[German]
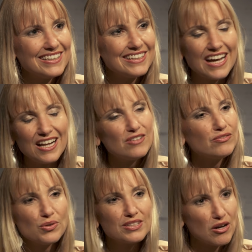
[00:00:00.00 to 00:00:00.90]
egal
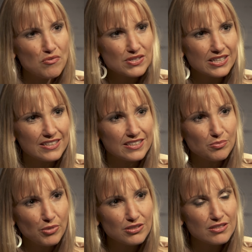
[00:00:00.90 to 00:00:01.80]
wo ich auftrete, ich
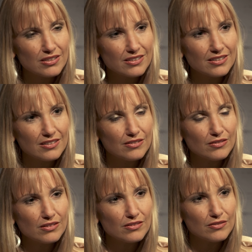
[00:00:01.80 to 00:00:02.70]
möchte
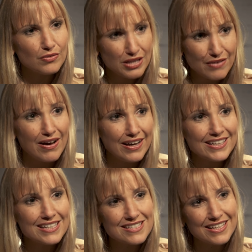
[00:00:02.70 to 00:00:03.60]
von der
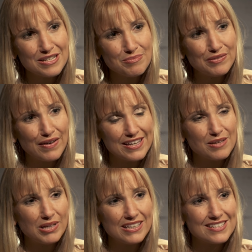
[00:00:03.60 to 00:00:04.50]
Wahrheit erzählen, die mich
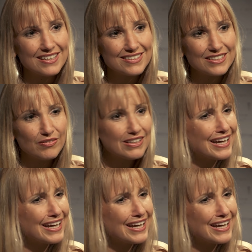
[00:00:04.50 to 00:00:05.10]
freigemacht hat. Ich will